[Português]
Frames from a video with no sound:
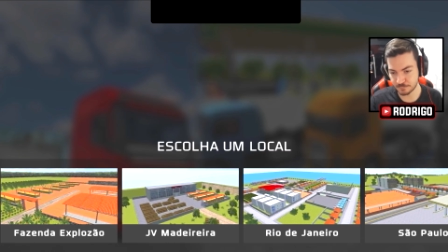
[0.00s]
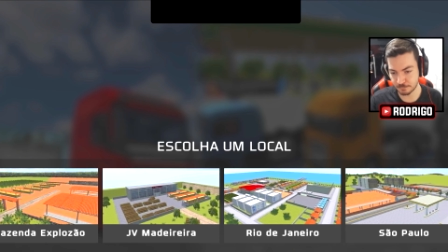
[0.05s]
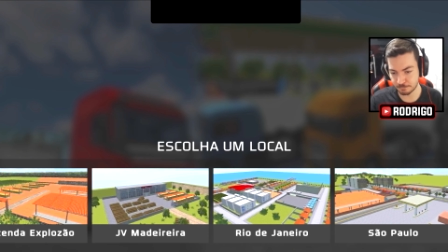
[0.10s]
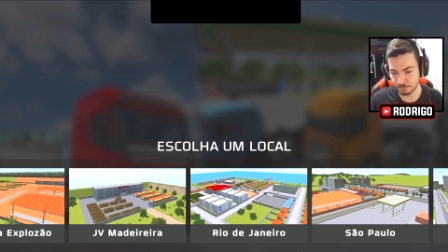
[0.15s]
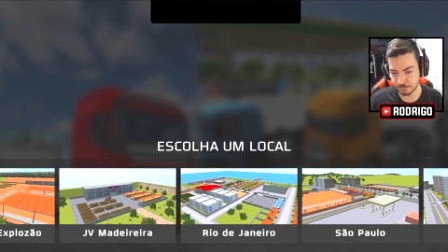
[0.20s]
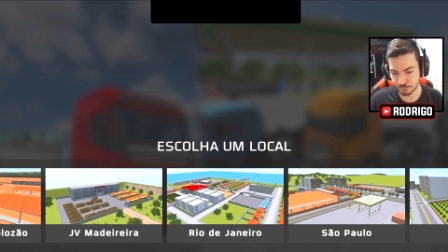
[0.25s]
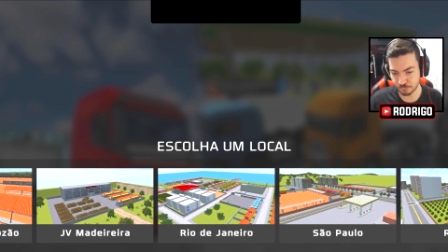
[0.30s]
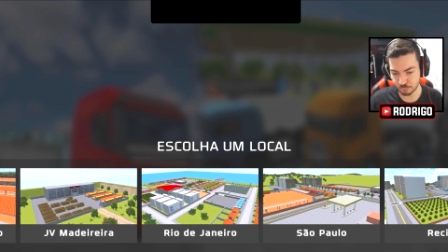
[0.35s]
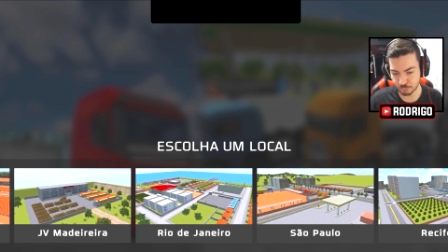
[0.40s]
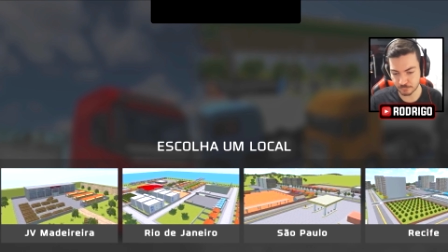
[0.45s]
Eu
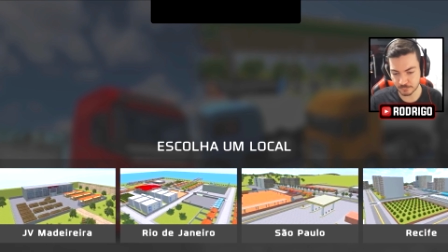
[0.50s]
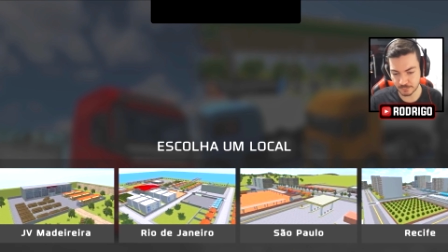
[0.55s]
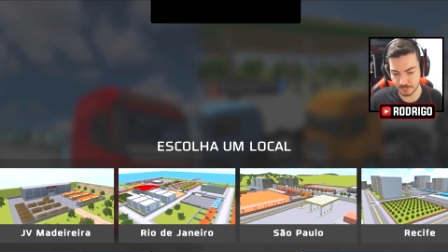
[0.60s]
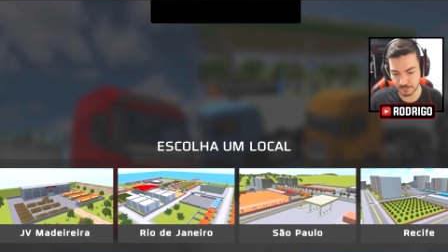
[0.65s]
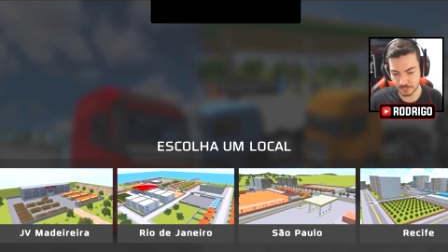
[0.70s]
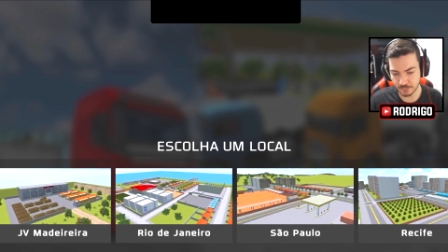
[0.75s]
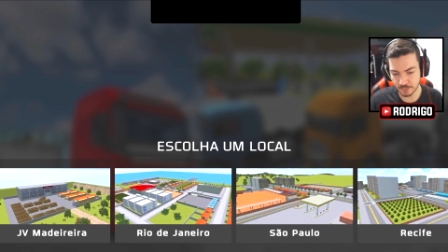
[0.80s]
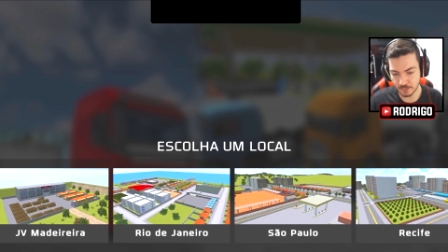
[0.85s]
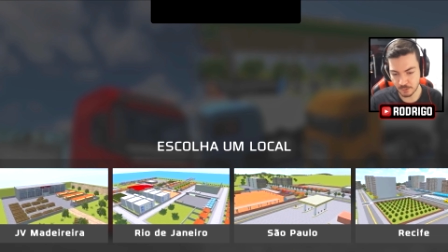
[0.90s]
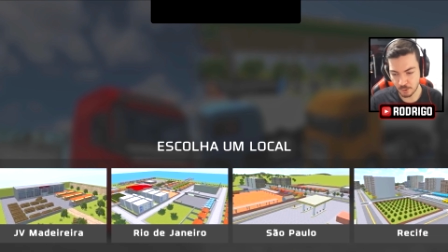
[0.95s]
posso
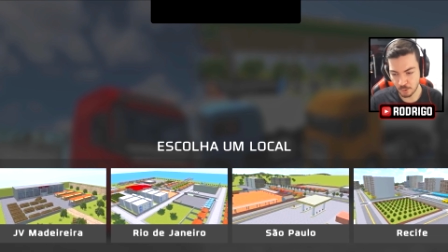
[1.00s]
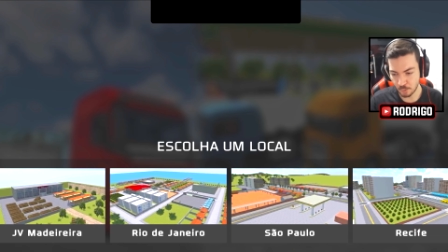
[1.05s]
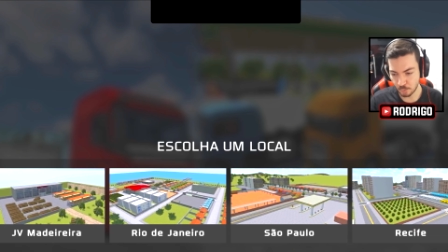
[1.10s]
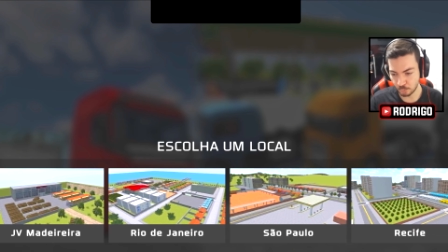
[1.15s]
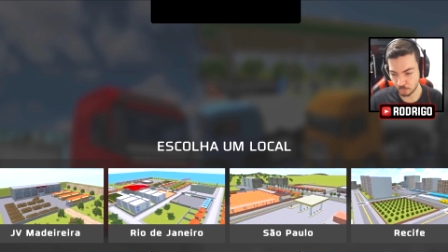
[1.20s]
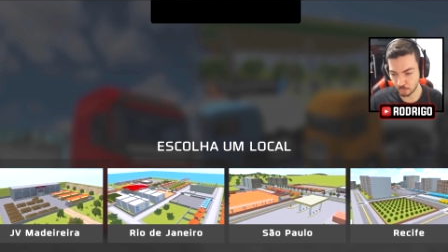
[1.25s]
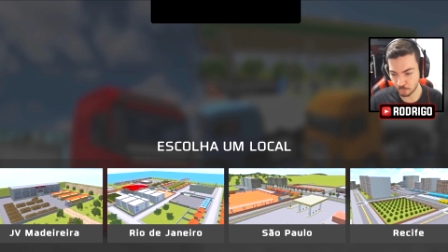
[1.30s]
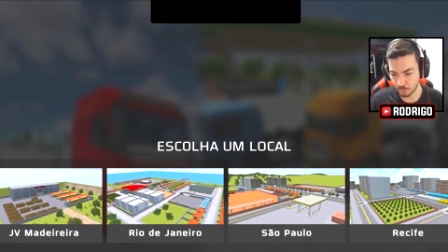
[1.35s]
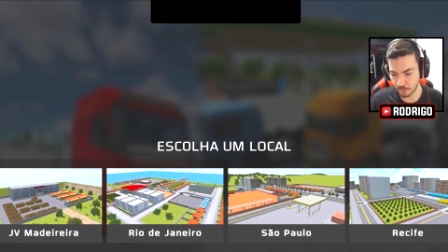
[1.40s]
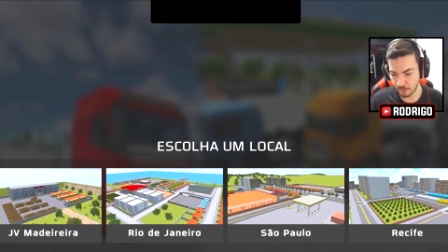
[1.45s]
escolher
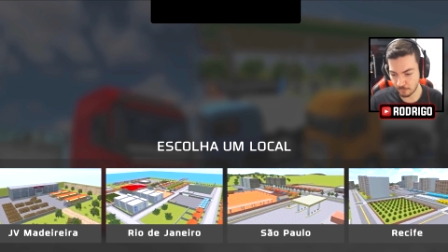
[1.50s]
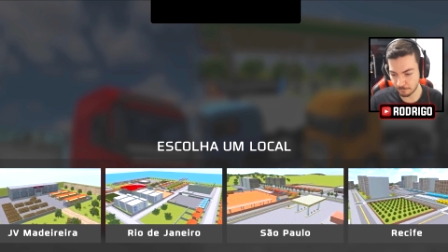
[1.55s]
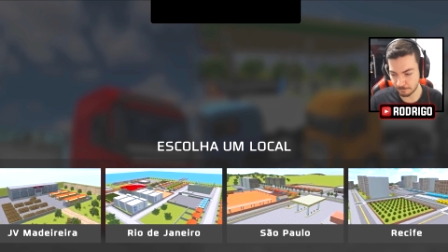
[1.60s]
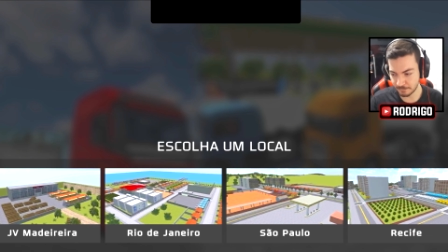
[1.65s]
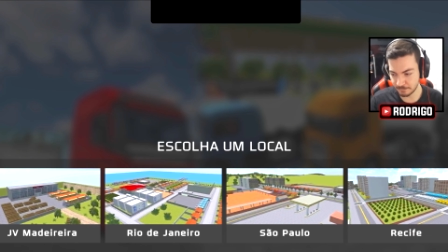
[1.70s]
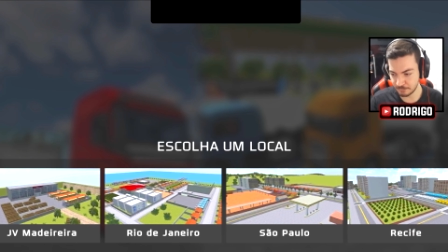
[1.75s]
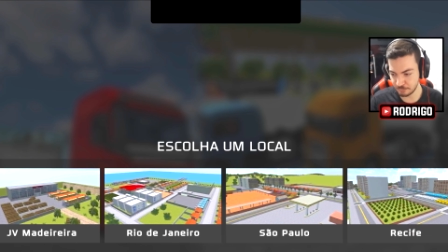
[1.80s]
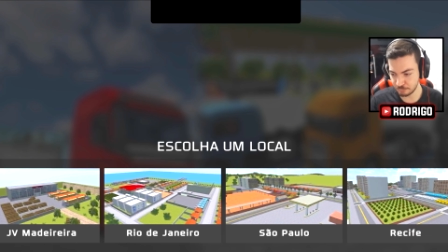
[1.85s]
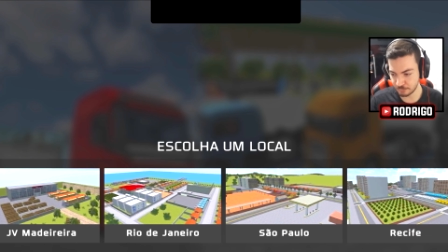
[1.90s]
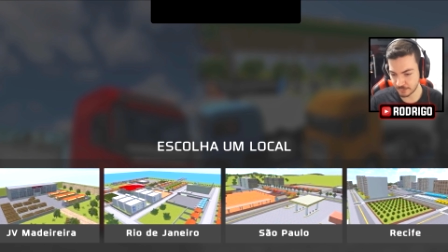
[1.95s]
o local
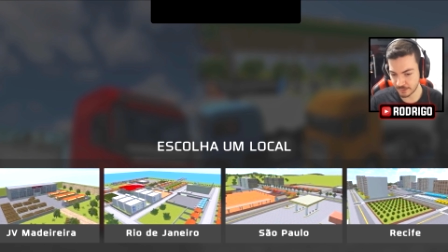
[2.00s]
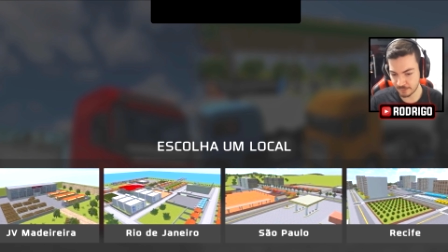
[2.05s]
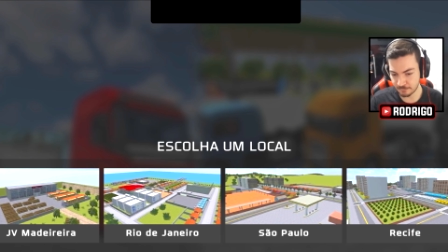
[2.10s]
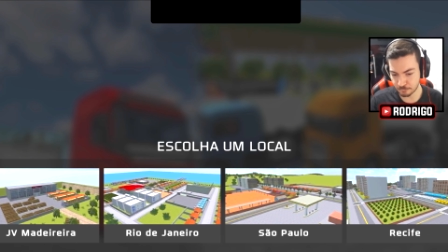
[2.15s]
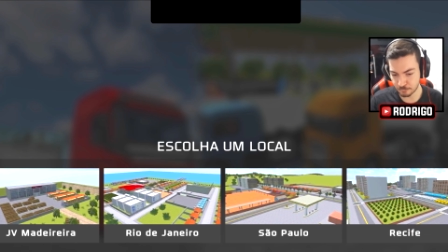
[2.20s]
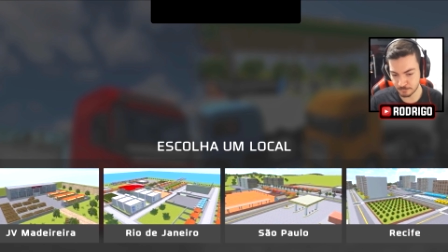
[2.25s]
para me jogar. Vou